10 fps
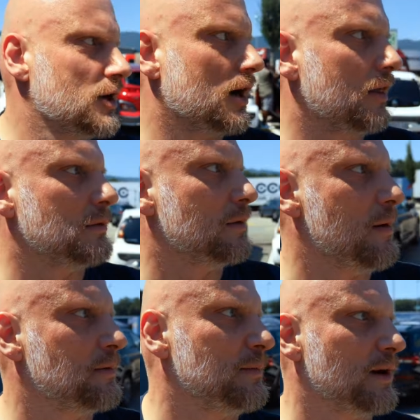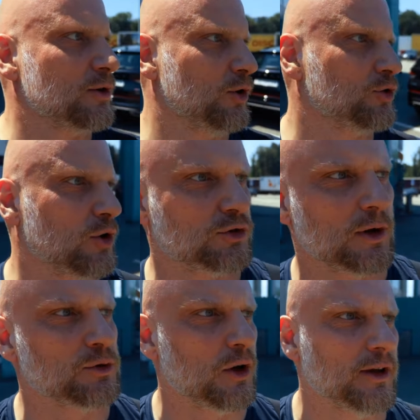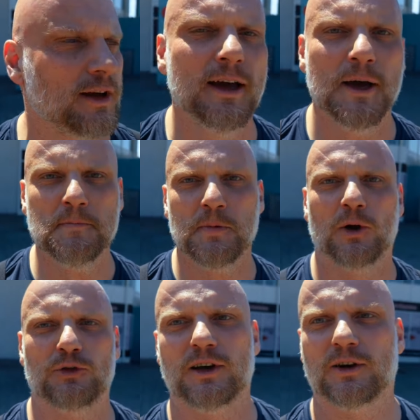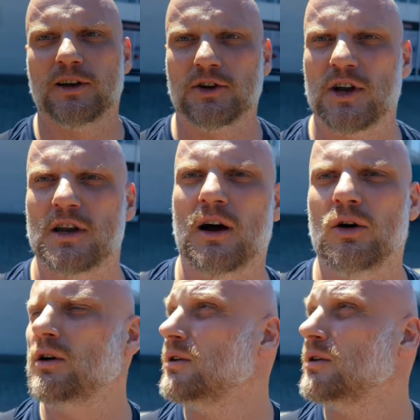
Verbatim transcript: co ja gadam, chyba mam za bardzo odkształcony od tego jeżdżenia. O,